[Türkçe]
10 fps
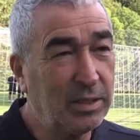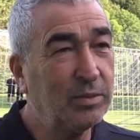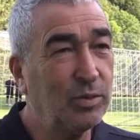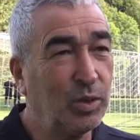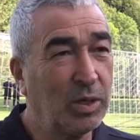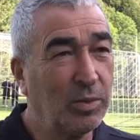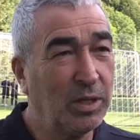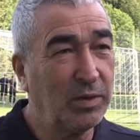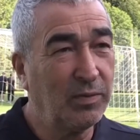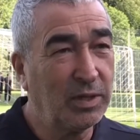yukarı bir
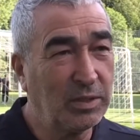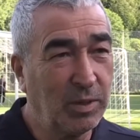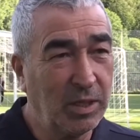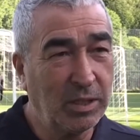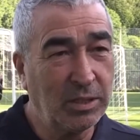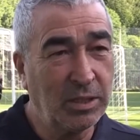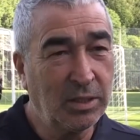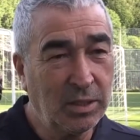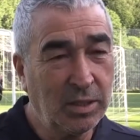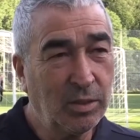hedefi nasıl belirleyecek.
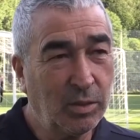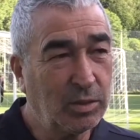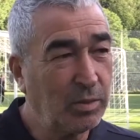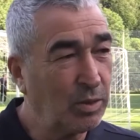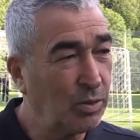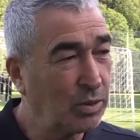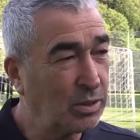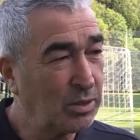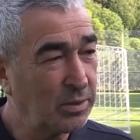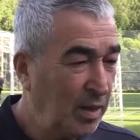O zaman
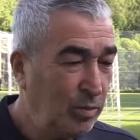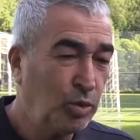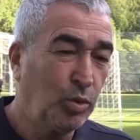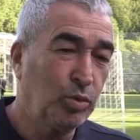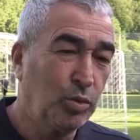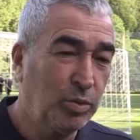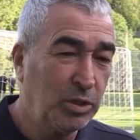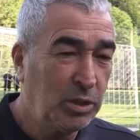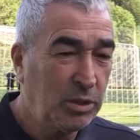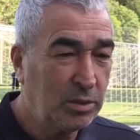göreceğiz. Bu çok uzun bir
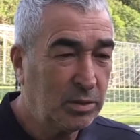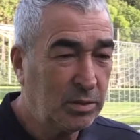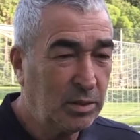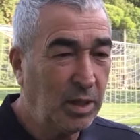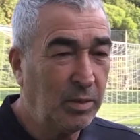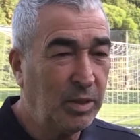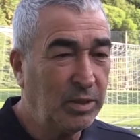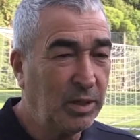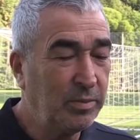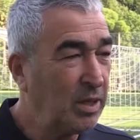şey. Amil
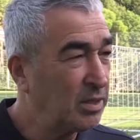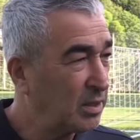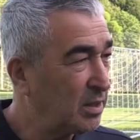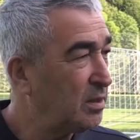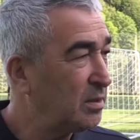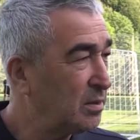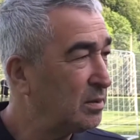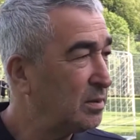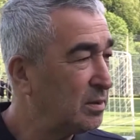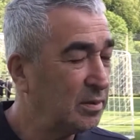takım gerçekten
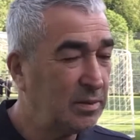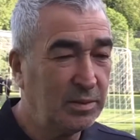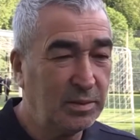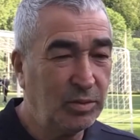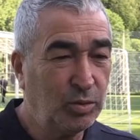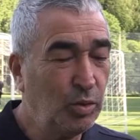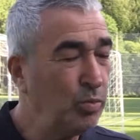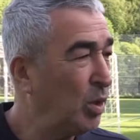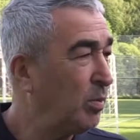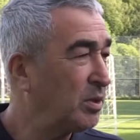
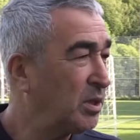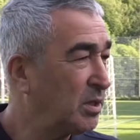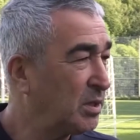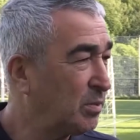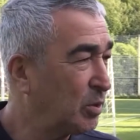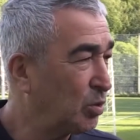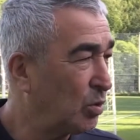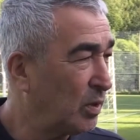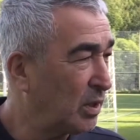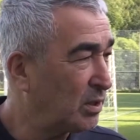tümüyle başarısız bir
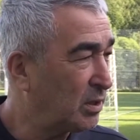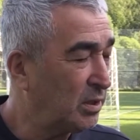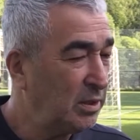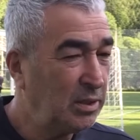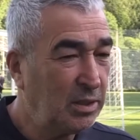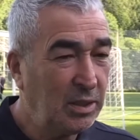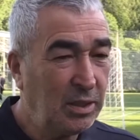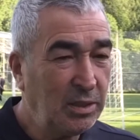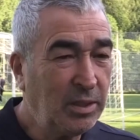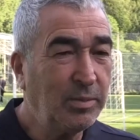turnuva geçirdi.
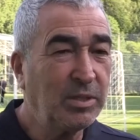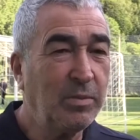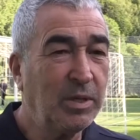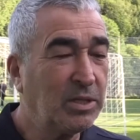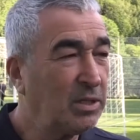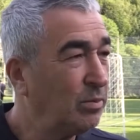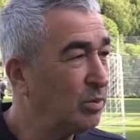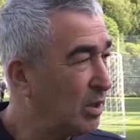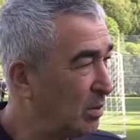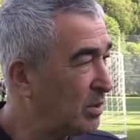Tabi zaman içinde
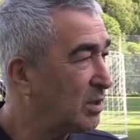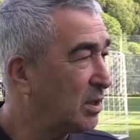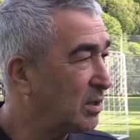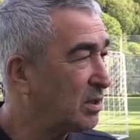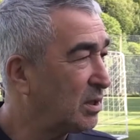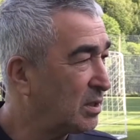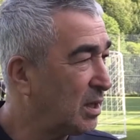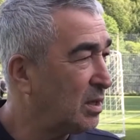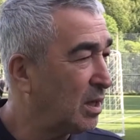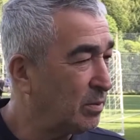bunları biz tartışacağız.
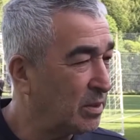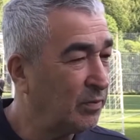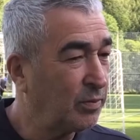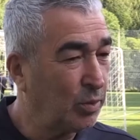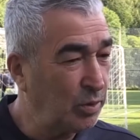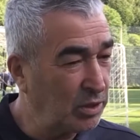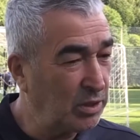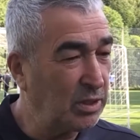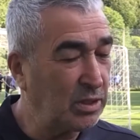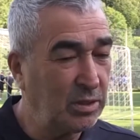Kendi aramızda futbolun
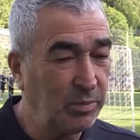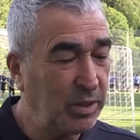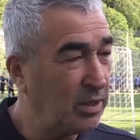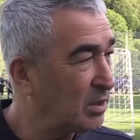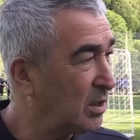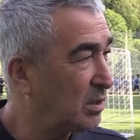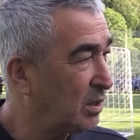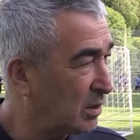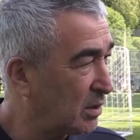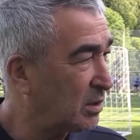içindeki paydaşları
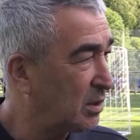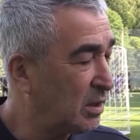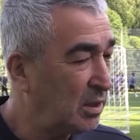tartışacak.